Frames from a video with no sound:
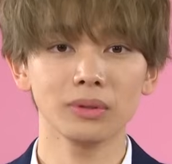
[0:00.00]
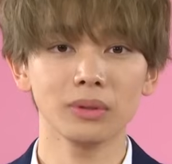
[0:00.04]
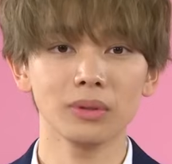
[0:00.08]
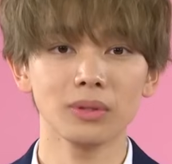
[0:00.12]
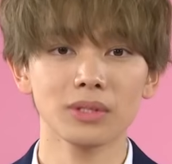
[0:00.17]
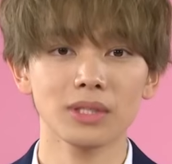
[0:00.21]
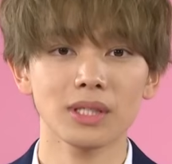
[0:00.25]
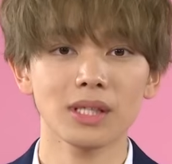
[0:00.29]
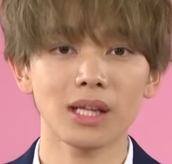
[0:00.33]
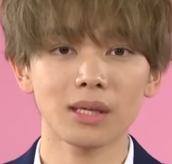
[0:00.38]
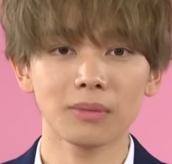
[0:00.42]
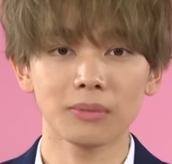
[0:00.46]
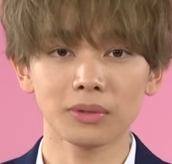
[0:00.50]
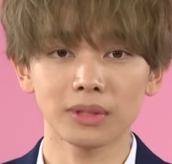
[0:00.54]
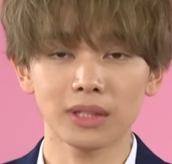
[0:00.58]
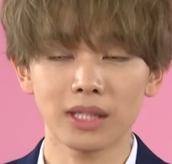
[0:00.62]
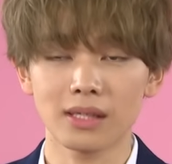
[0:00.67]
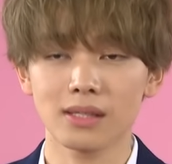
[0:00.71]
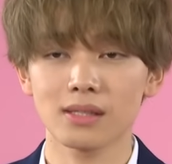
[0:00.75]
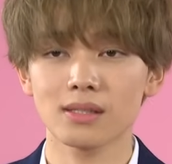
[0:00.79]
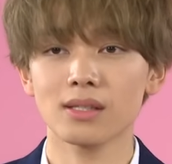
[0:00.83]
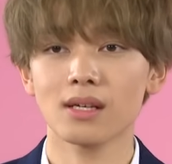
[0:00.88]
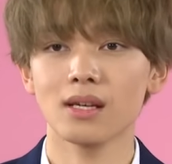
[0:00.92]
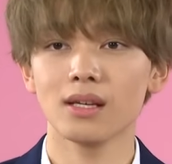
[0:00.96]
同世代も
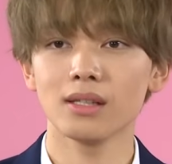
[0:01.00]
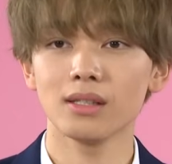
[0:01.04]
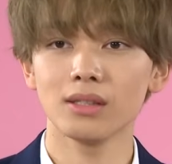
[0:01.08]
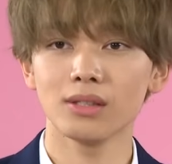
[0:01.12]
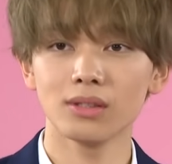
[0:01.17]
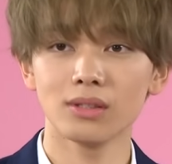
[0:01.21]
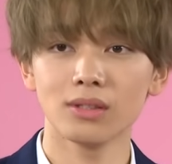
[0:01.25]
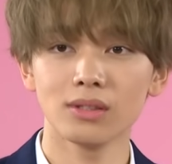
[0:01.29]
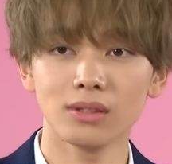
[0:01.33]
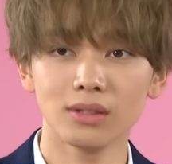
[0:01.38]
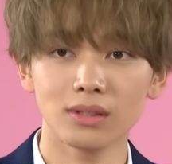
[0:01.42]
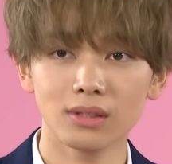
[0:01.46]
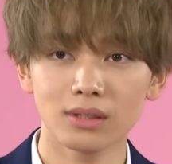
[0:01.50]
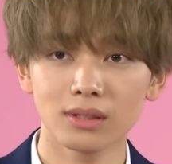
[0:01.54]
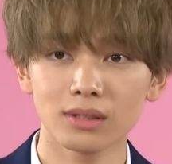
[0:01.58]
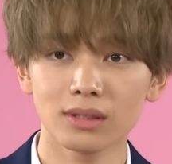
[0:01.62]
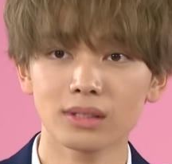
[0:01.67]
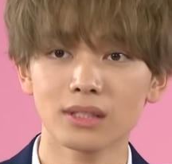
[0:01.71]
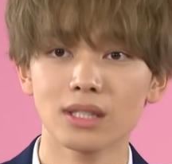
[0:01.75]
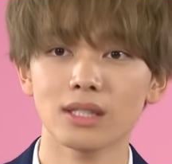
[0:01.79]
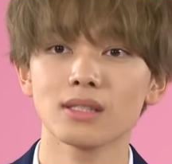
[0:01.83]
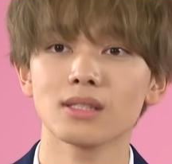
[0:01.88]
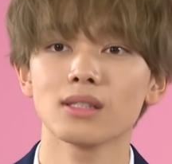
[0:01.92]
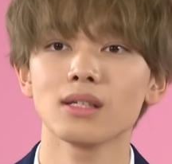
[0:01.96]
たくさんいる
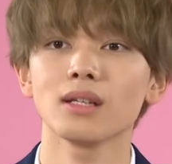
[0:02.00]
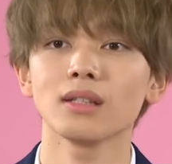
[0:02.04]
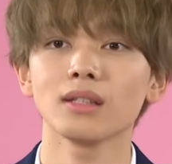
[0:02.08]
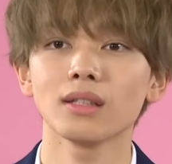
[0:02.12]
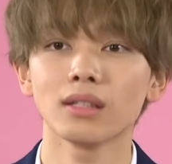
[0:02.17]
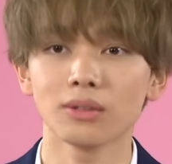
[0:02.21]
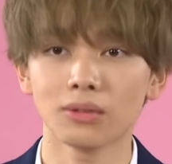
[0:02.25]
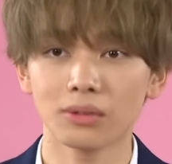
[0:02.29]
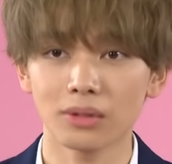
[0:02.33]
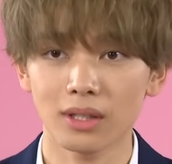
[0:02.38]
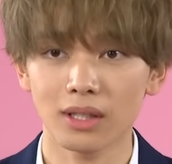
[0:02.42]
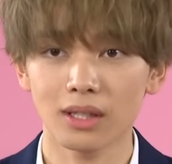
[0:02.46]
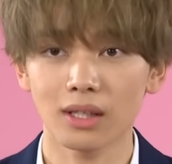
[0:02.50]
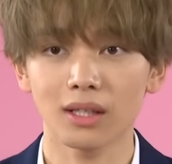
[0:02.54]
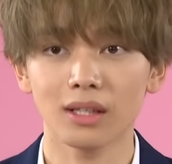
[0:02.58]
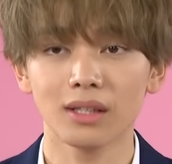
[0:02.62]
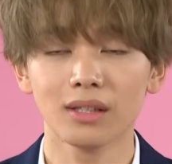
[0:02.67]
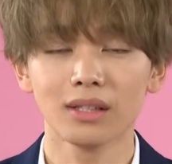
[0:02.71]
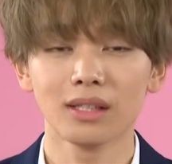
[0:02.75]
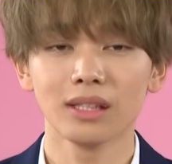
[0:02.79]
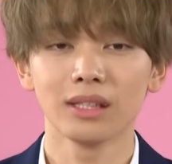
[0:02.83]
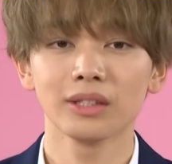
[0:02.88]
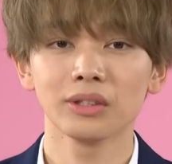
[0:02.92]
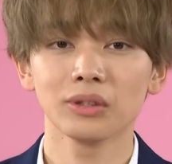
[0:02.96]
撮影なので
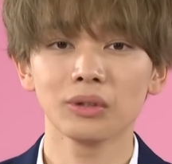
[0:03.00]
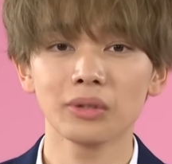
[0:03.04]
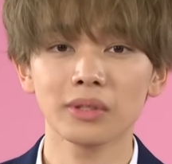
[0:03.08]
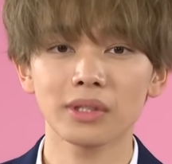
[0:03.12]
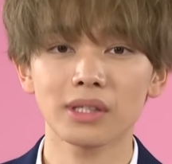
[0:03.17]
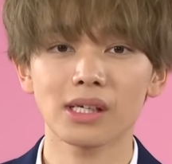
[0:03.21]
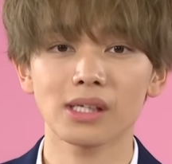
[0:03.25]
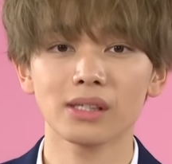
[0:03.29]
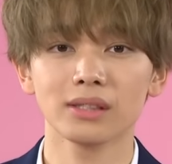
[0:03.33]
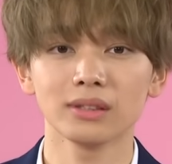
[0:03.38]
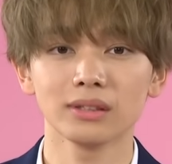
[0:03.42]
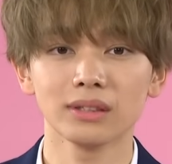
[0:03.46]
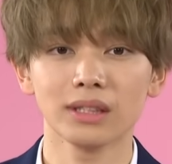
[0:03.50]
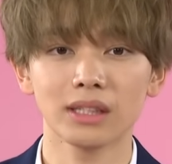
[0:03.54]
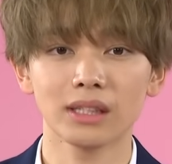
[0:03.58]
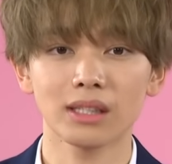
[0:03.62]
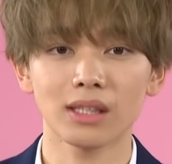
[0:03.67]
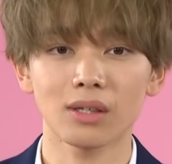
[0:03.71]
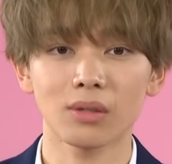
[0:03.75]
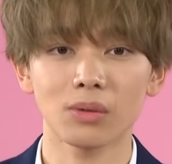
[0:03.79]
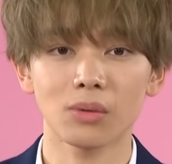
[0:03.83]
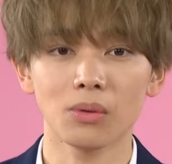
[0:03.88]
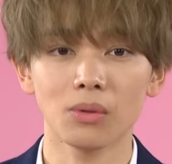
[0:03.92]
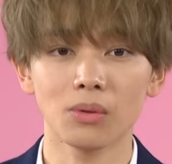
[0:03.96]
とにかくなん
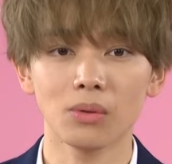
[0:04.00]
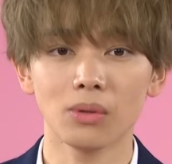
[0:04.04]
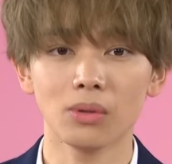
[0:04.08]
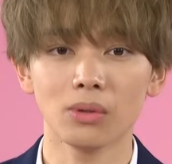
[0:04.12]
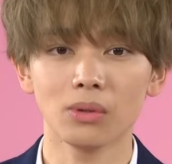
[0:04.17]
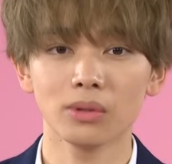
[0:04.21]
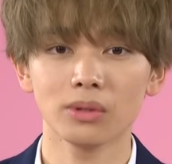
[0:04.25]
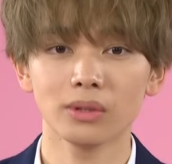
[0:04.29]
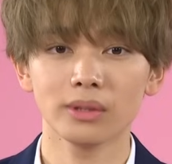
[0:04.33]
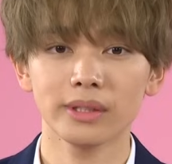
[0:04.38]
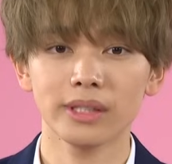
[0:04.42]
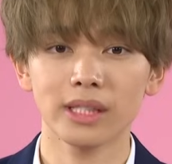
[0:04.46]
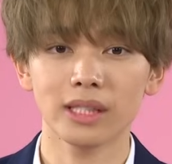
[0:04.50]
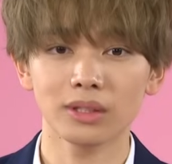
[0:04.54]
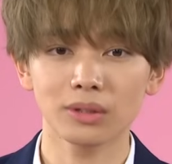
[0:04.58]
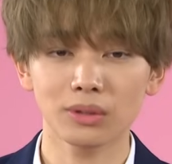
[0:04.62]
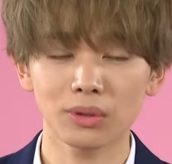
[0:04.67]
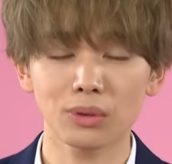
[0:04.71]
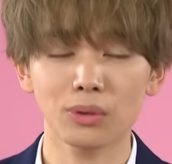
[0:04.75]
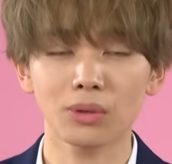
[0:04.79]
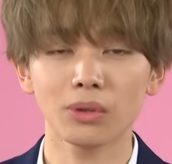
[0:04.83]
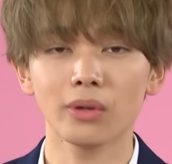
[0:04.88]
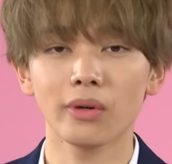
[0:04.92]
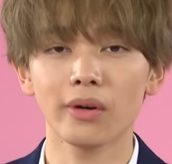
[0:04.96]
かこうやる
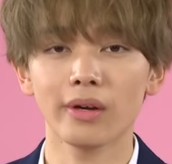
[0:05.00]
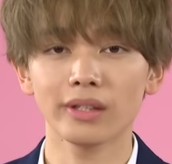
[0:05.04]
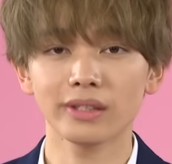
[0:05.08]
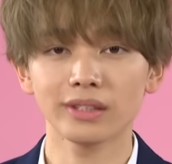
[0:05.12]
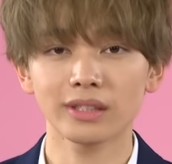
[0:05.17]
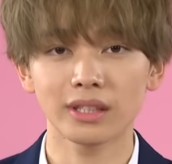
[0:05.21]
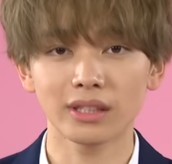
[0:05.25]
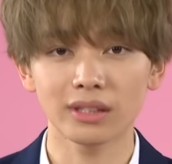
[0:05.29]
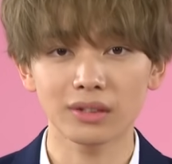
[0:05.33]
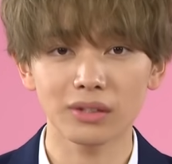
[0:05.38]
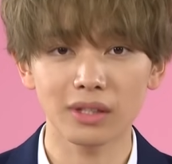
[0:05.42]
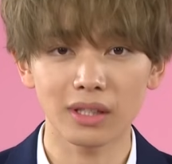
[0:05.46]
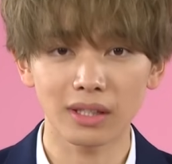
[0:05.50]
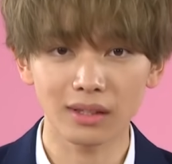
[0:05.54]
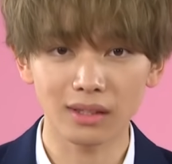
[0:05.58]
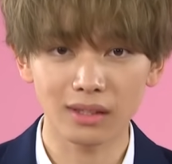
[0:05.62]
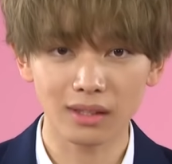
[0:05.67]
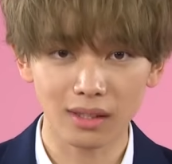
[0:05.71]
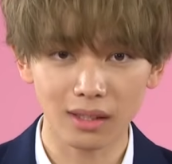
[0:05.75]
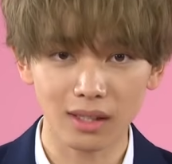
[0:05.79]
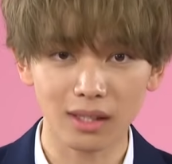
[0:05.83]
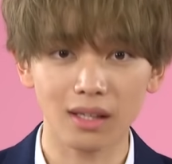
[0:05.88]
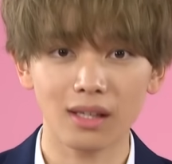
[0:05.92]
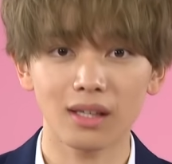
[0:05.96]
ところはちゃんとやっ
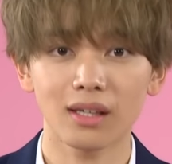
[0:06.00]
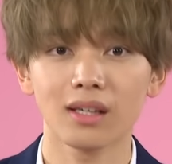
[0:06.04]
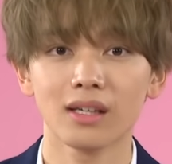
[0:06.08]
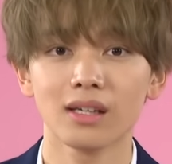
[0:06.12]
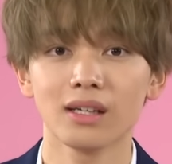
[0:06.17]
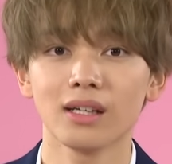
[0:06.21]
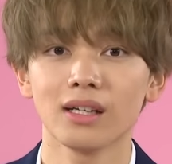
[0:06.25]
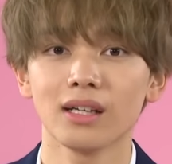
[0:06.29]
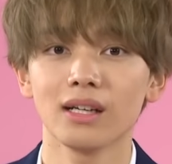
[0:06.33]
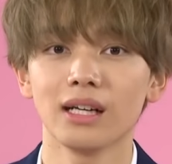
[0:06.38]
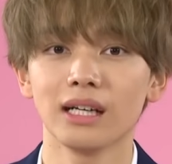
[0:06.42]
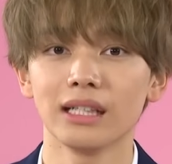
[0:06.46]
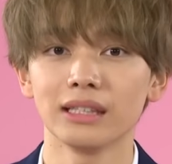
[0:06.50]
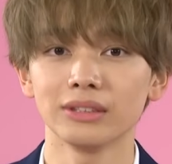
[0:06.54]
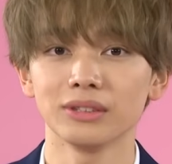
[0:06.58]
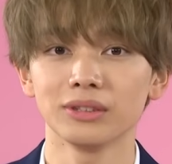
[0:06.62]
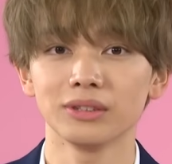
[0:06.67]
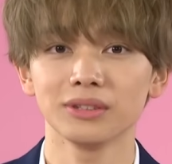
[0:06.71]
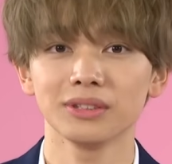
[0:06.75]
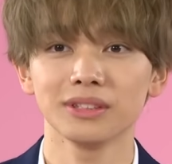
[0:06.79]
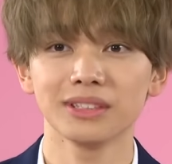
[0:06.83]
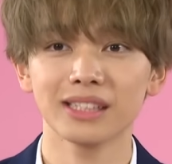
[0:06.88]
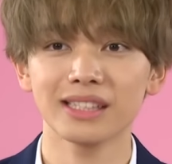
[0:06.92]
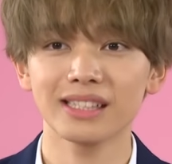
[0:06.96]
てあ
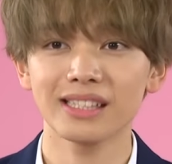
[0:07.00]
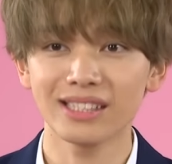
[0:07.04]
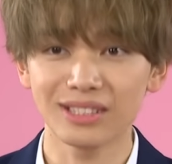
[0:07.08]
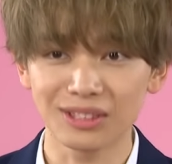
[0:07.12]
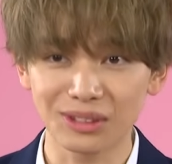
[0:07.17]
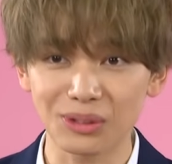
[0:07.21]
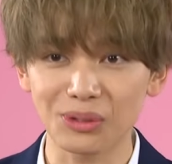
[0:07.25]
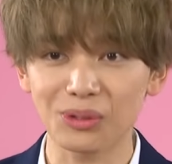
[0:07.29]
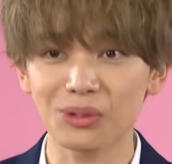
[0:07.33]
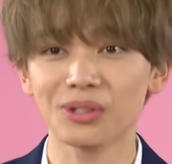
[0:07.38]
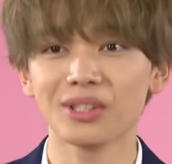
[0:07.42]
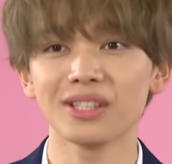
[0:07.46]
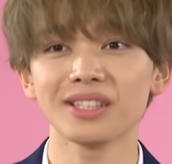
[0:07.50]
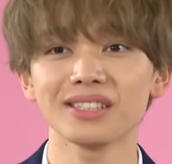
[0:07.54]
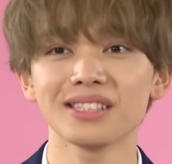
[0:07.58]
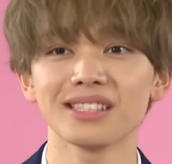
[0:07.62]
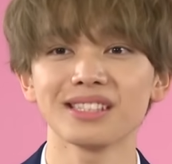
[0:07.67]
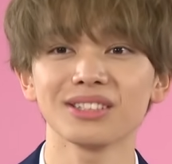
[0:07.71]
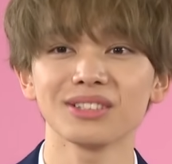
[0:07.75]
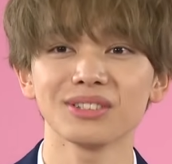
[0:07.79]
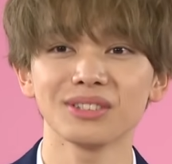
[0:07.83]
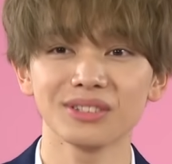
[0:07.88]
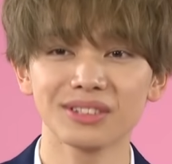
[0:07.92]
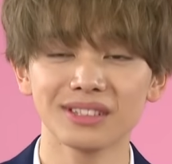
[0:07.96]
のふざけるところは
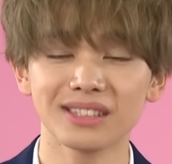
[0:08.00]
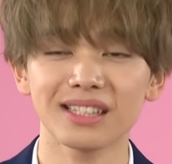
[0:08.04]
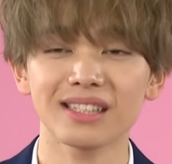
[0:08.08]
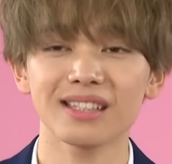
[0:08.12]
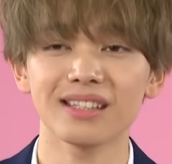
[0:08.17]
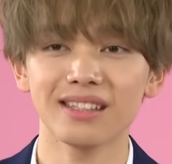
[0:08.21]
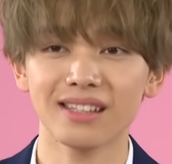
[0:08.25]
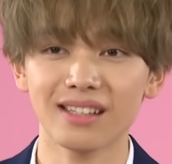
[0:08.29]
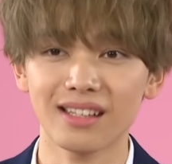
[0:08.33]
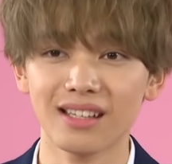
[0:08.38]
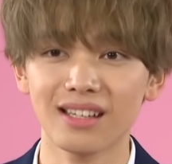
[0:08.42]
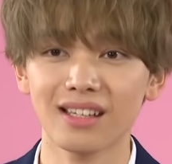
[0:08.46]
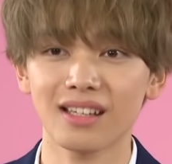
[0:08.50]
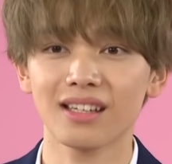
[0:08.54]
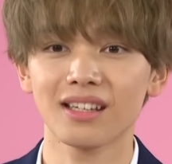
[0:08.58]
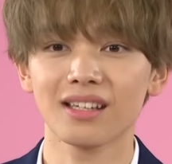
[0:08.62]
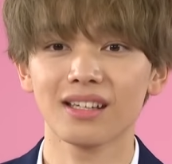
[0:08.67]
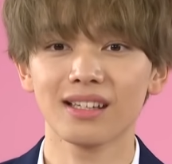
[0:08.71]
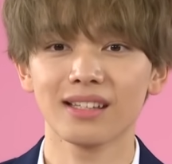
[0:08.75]
ちゃんとふざけて